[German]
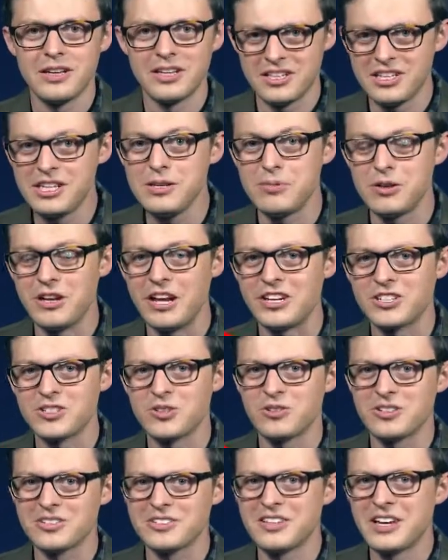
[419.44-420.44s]
ich liebe Lesch
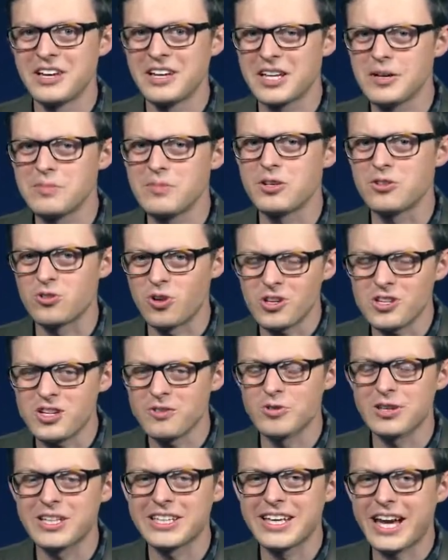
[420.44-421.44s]
und es gibt in
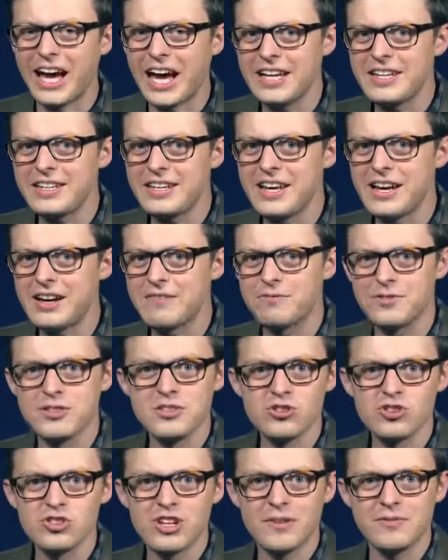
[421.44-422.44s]
Deutschland wirklich keinen, der
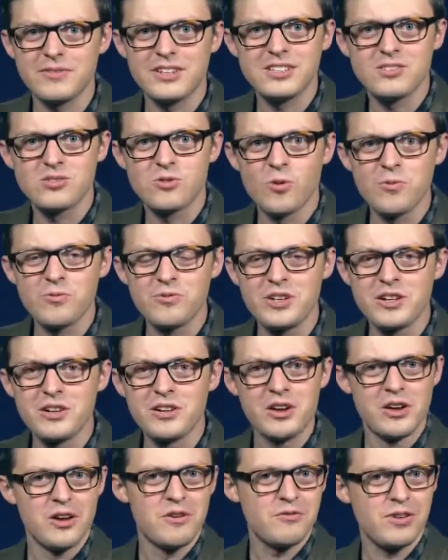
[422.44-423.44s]
wissenschaftlich so
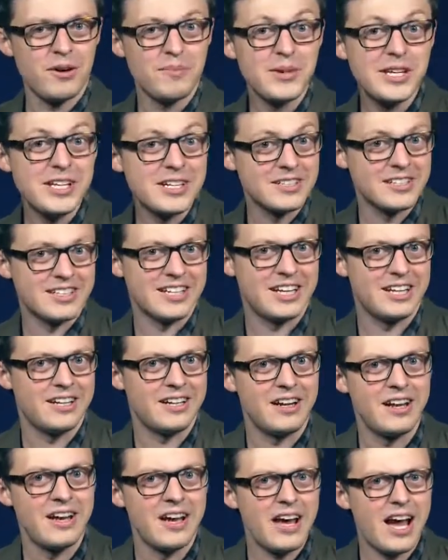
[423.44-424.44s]
viel vermitteln kann.